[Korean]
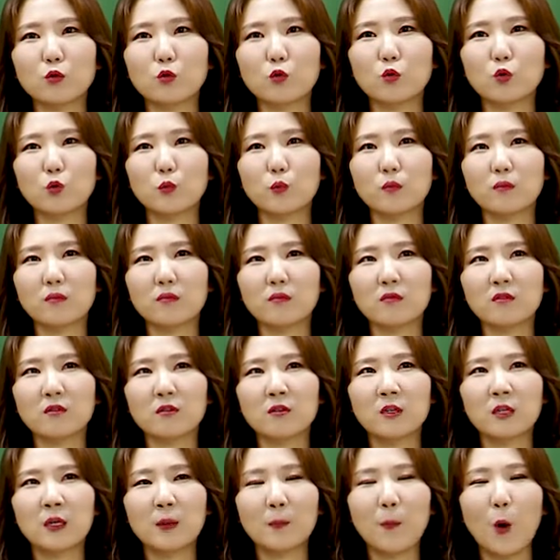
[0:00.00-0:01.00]
조금
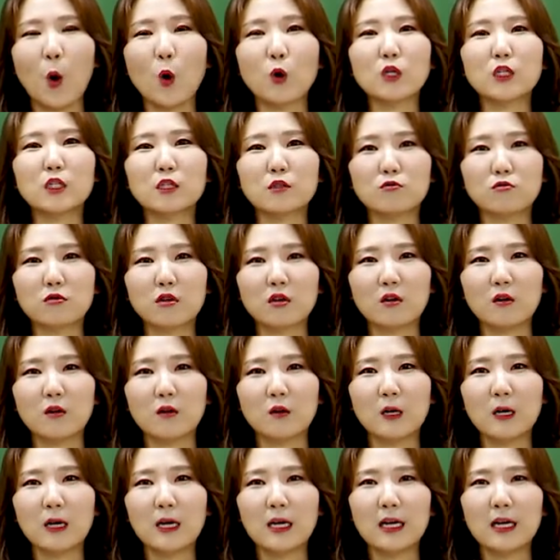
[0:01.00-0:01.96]
버리시고요.